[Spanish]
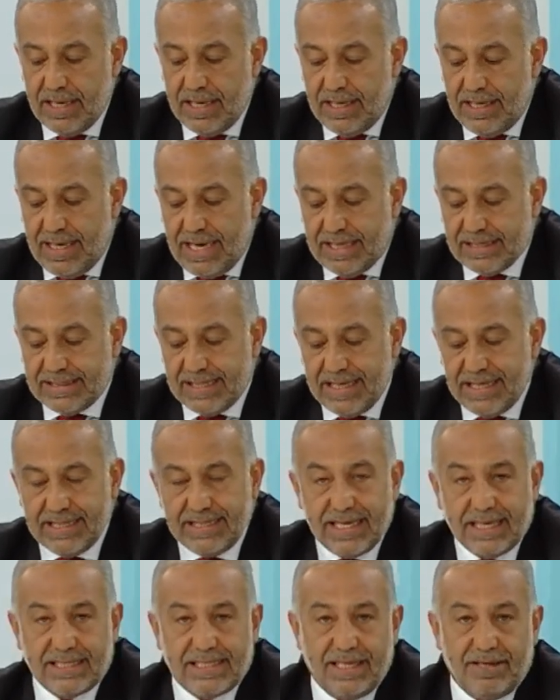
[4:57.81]
las
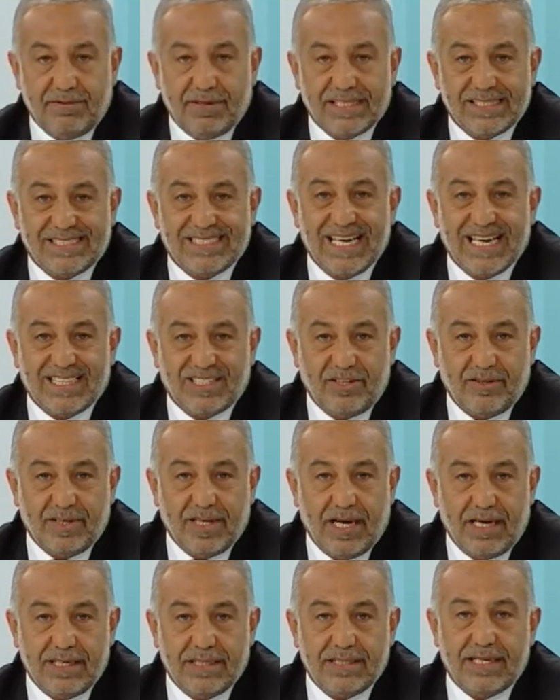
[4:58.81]
iniciativas
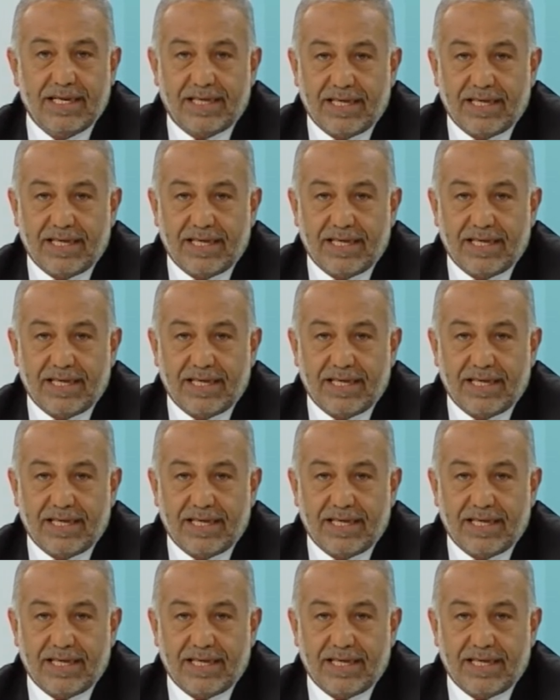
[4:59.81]
sectoriales de